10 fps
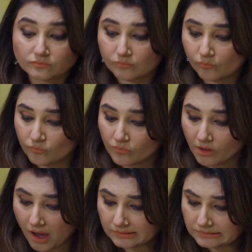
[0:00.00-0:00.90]
उसको भी
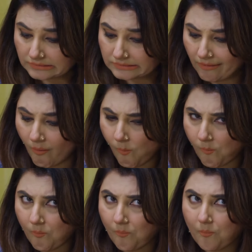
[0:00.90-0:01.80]
बता दिया आपने
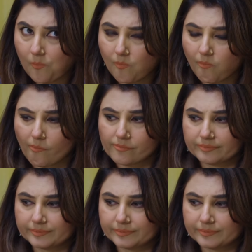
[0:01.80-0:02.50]
आप